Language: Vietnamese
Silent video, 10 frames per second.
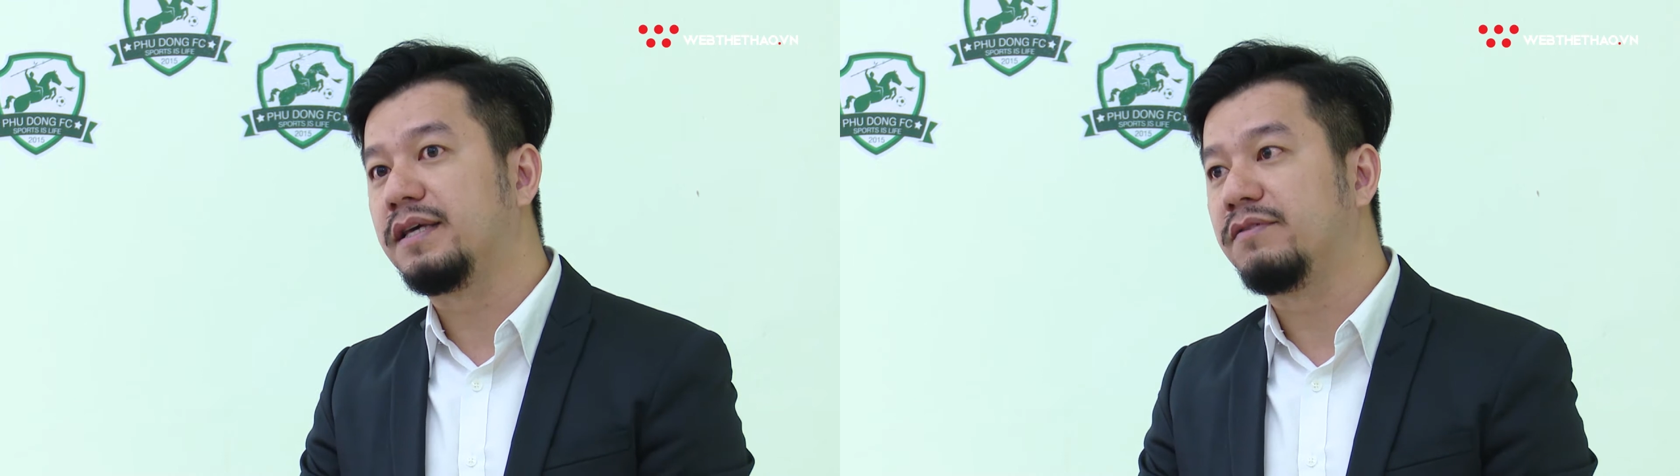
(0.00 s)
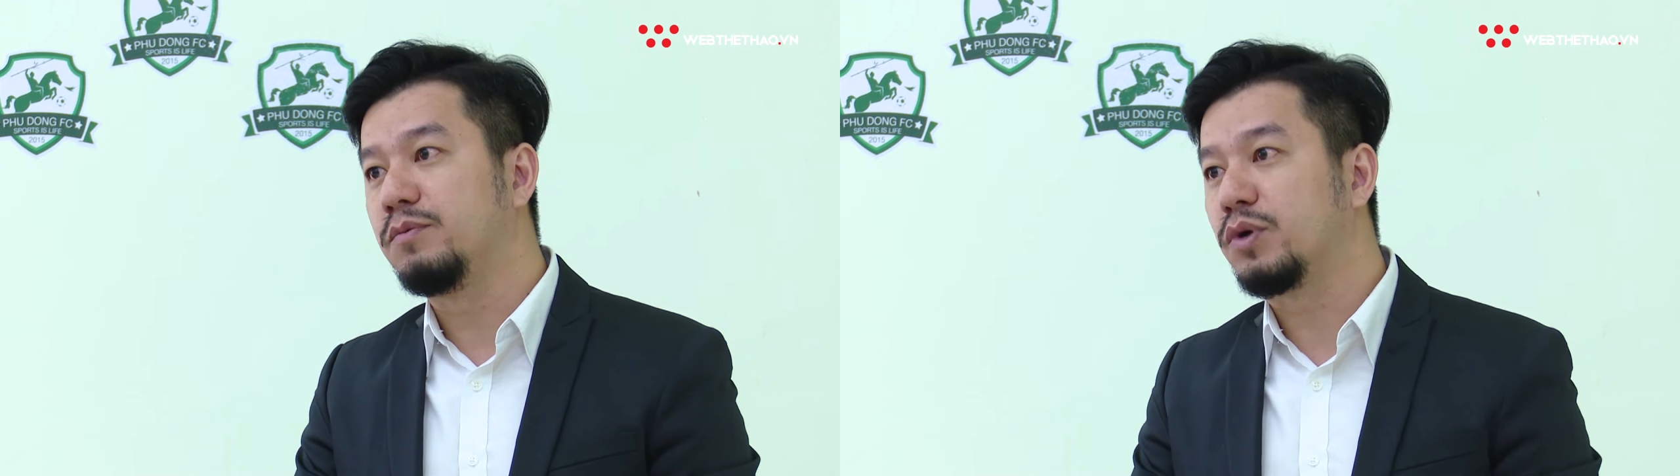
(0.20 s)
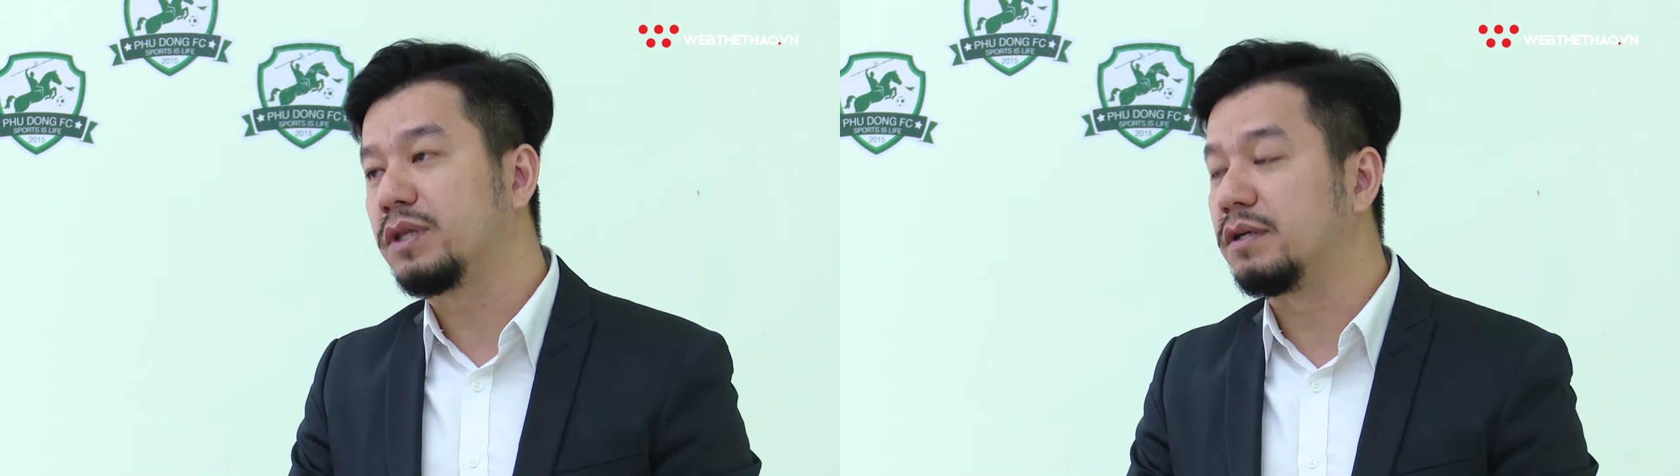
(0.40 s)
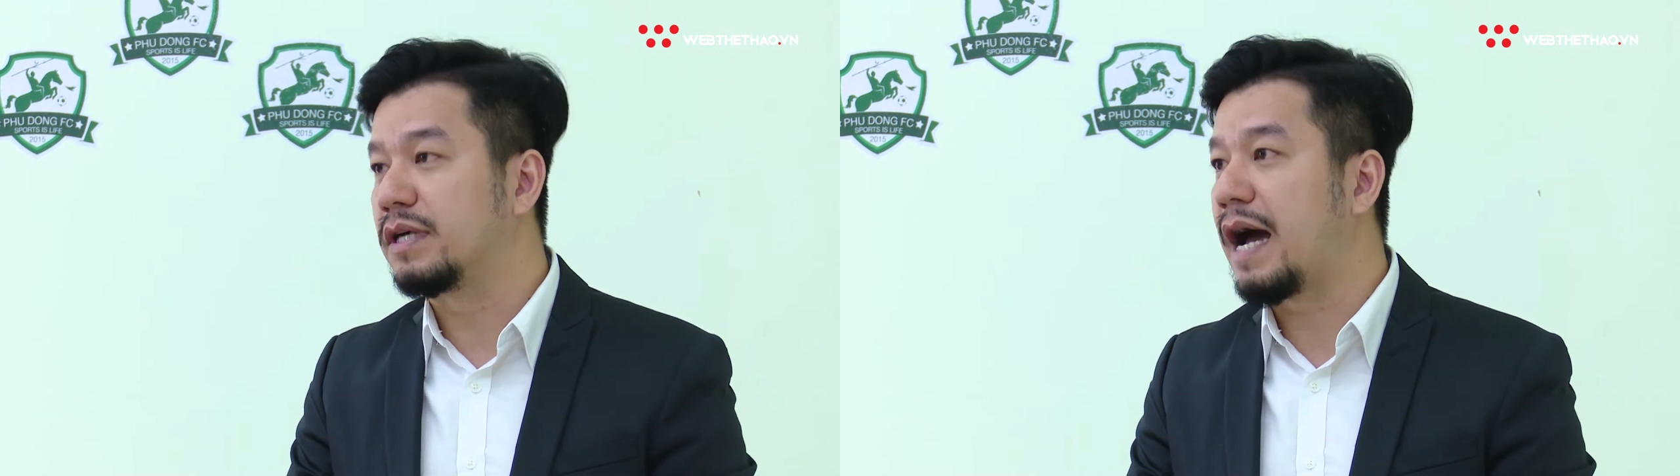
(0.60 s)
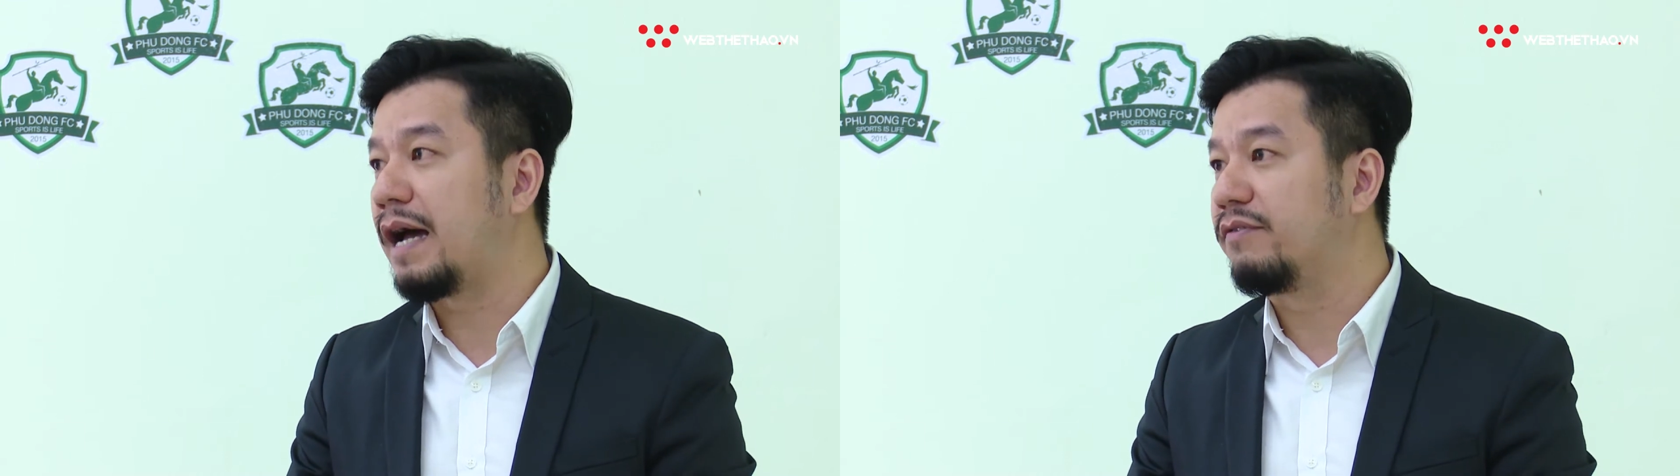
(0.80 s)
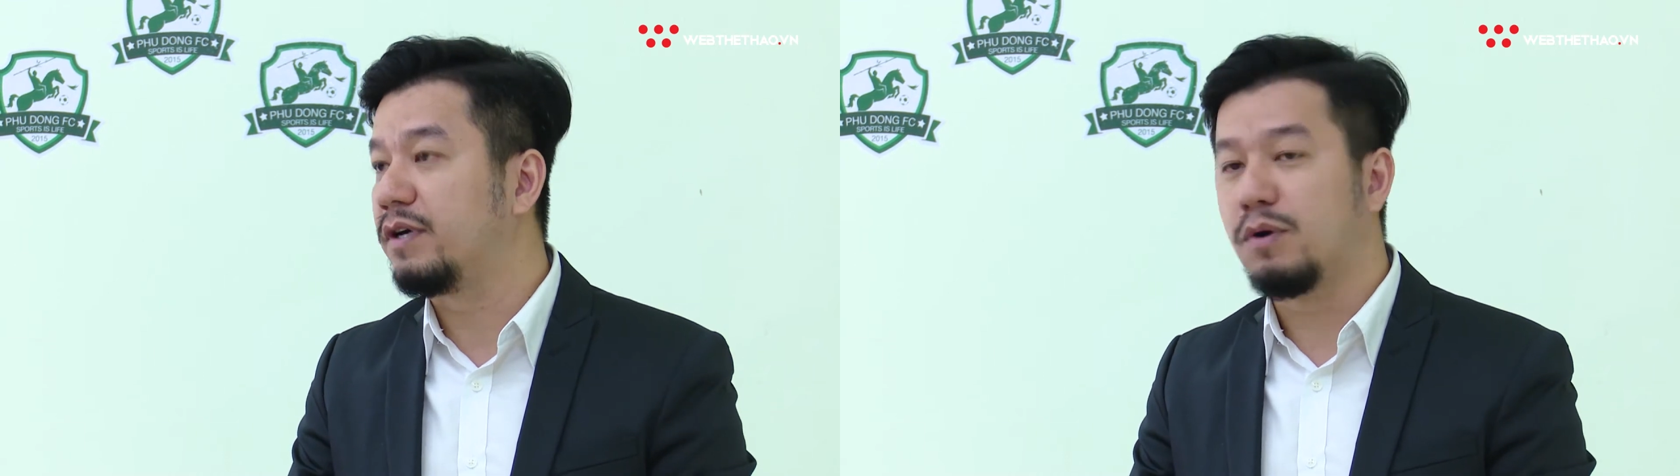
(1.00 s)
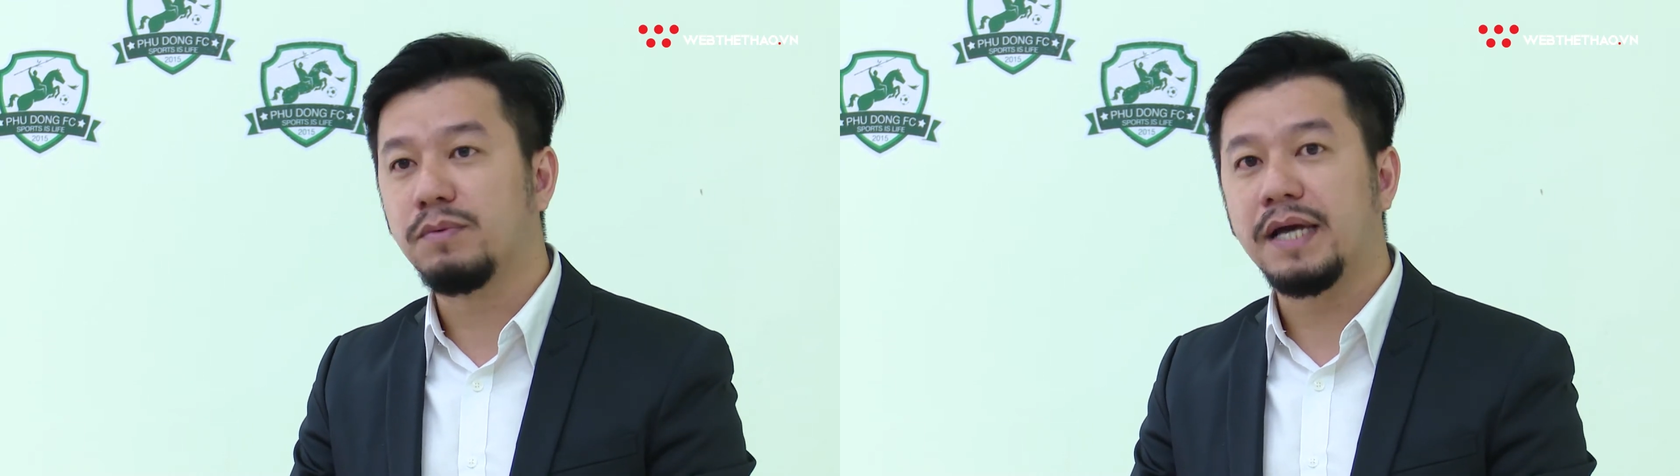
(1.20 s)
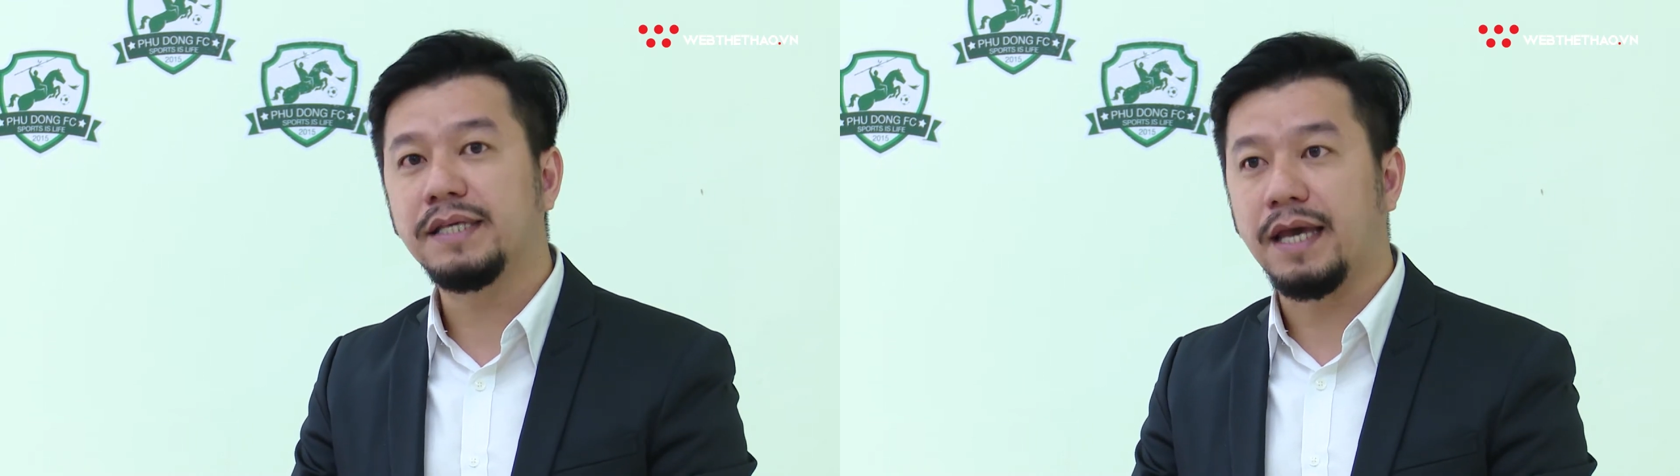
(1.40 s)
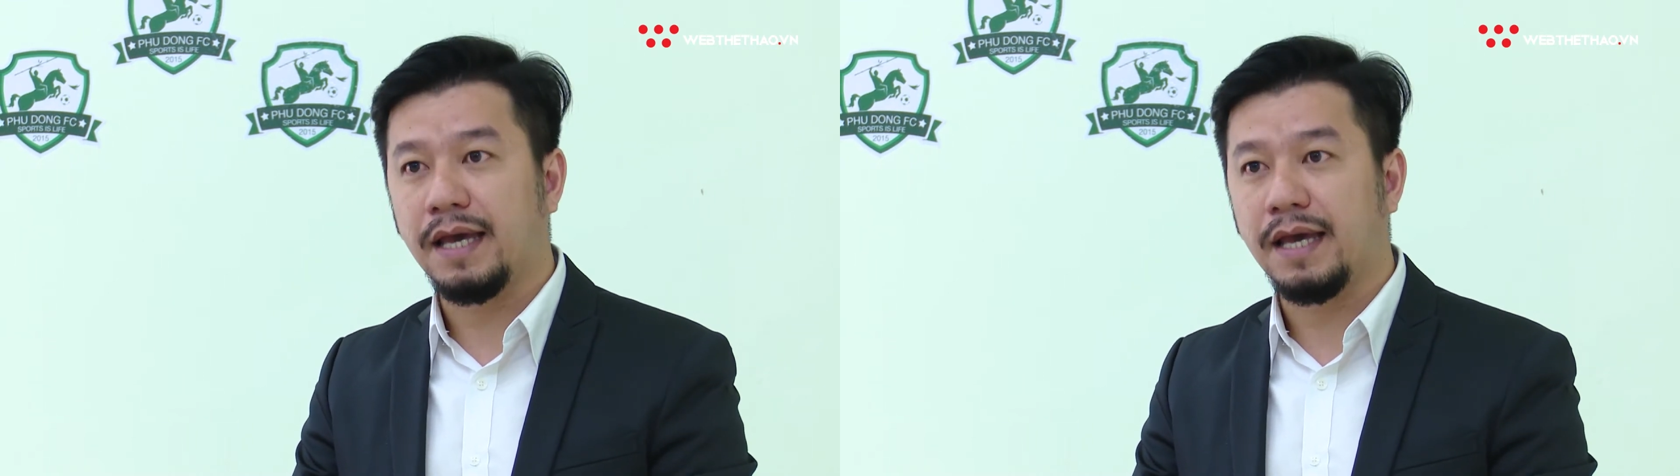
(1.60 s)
trở lại giải hạng nhất quốc gia năm